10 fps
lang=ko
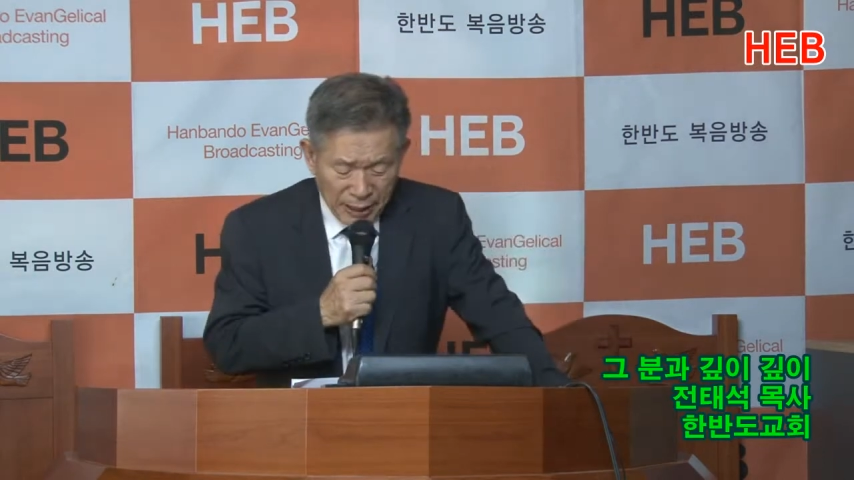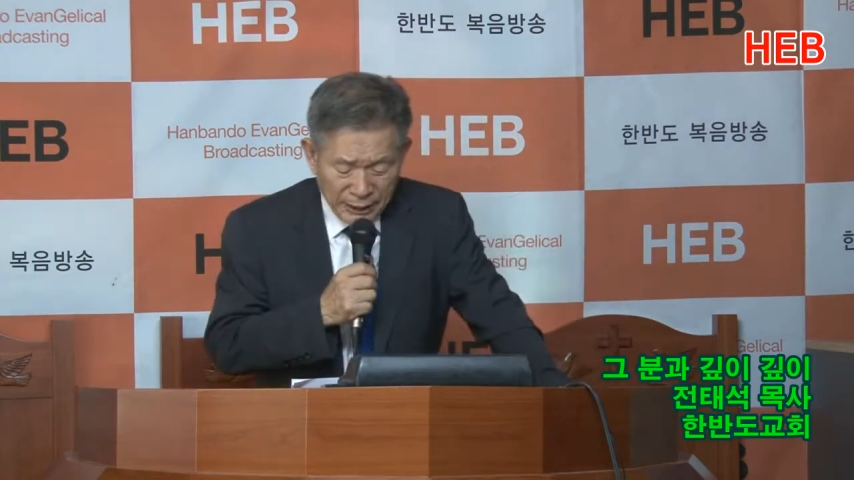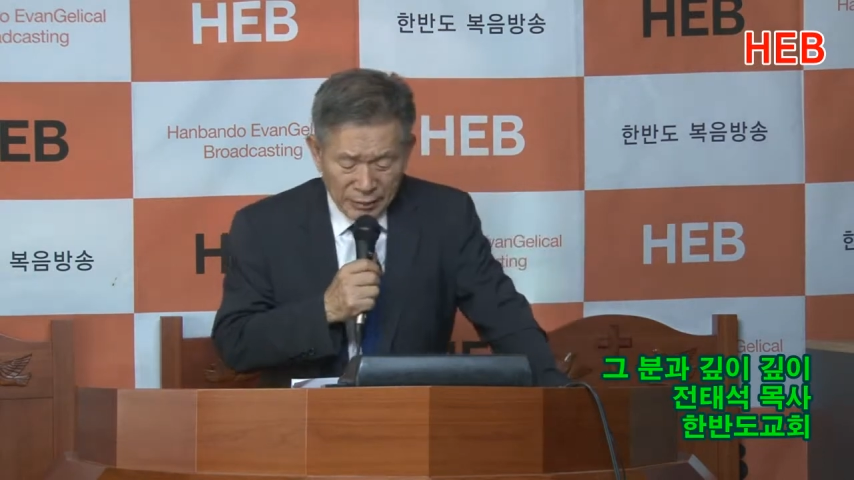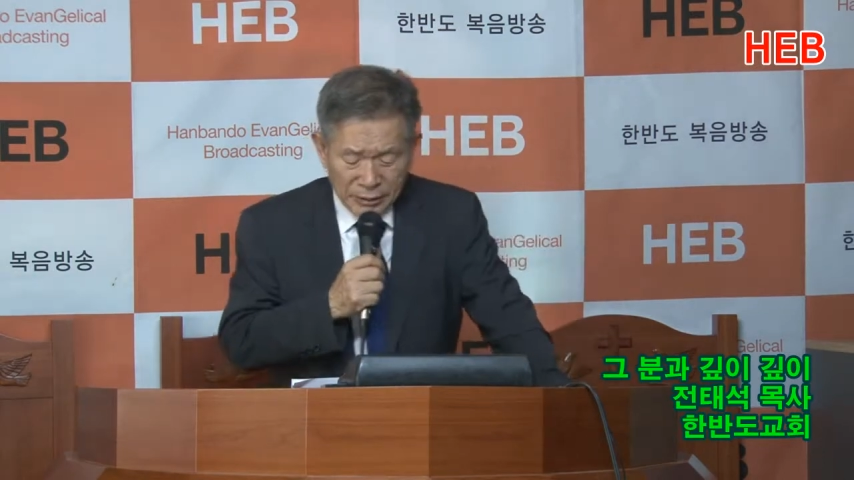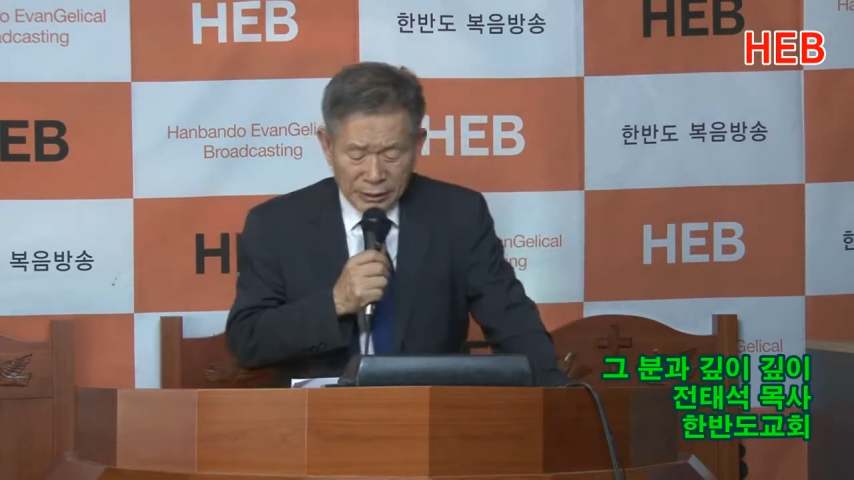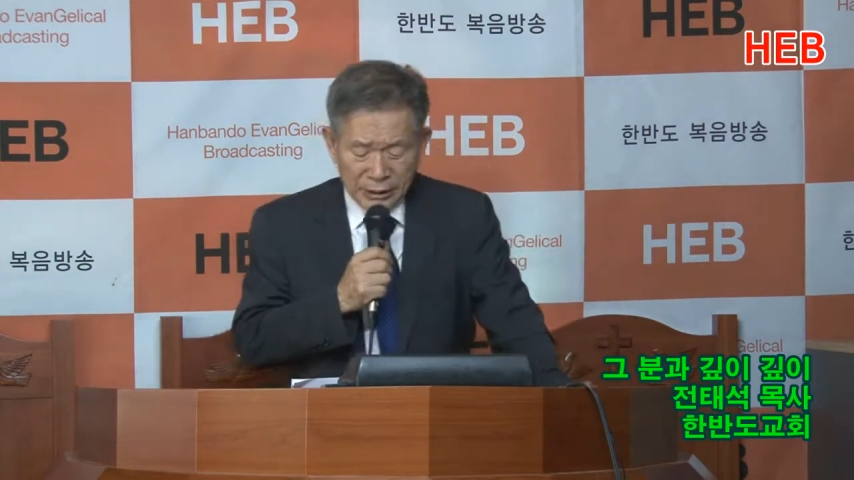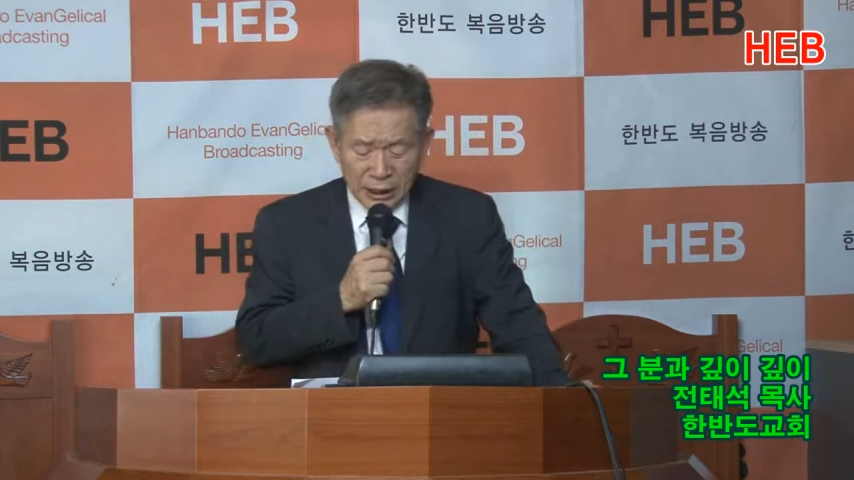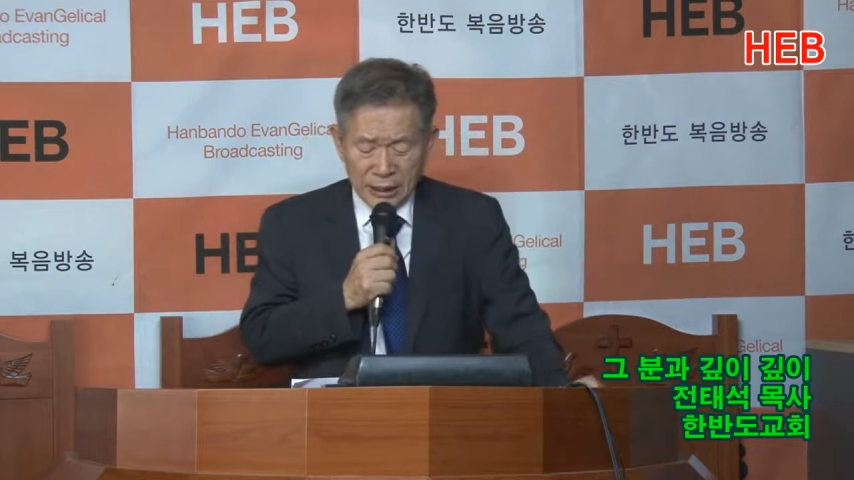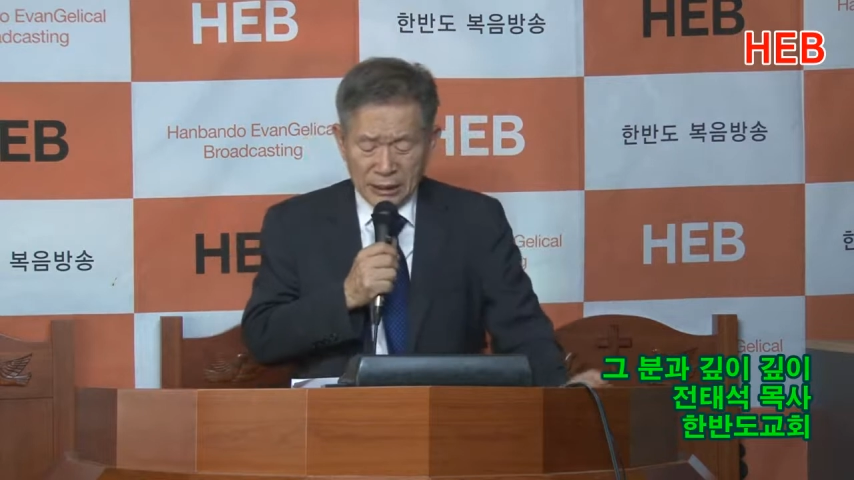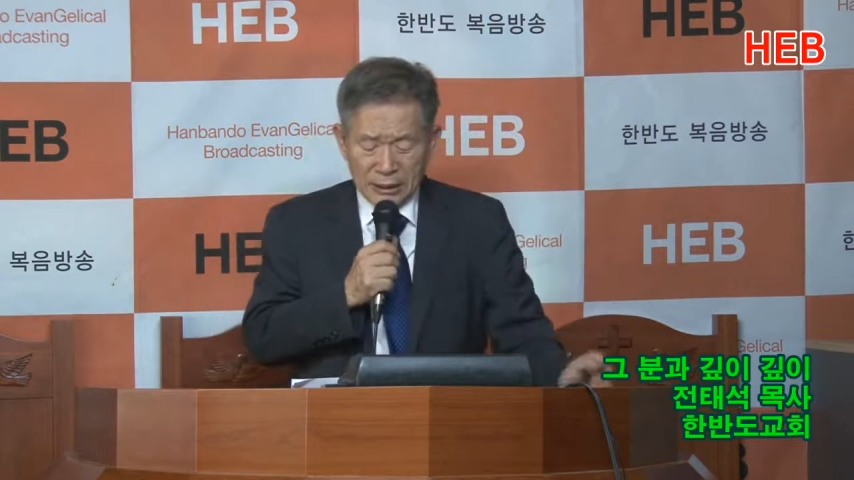만남의
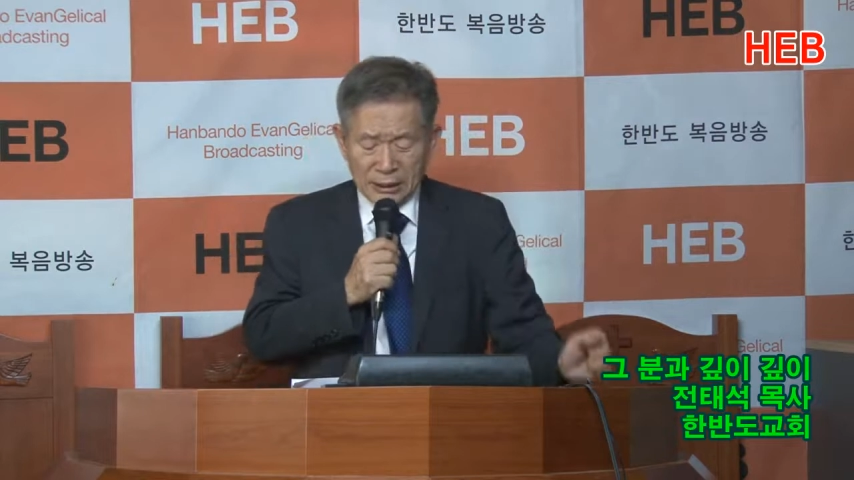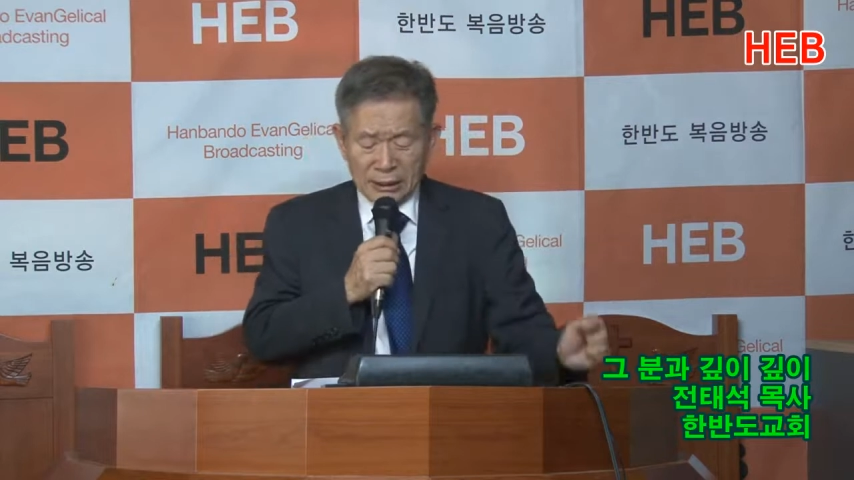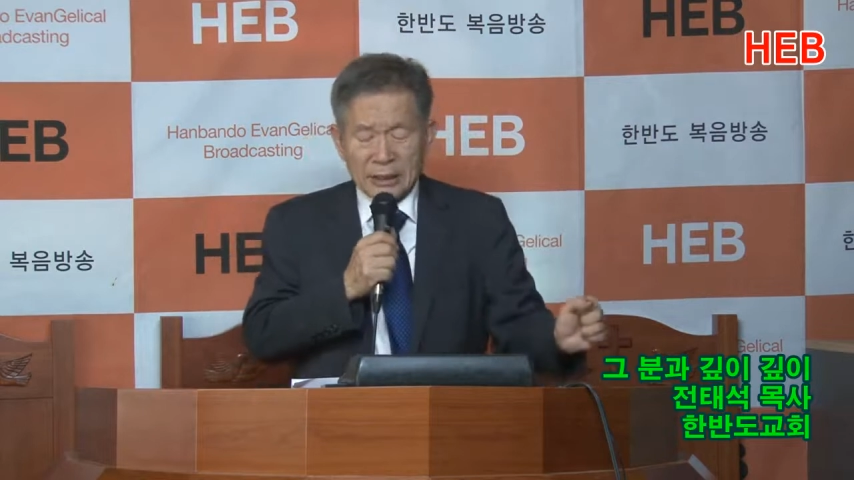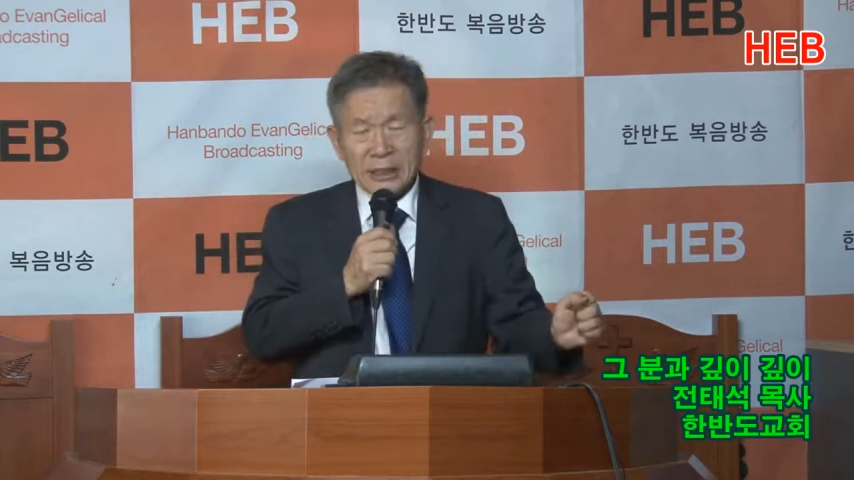시간을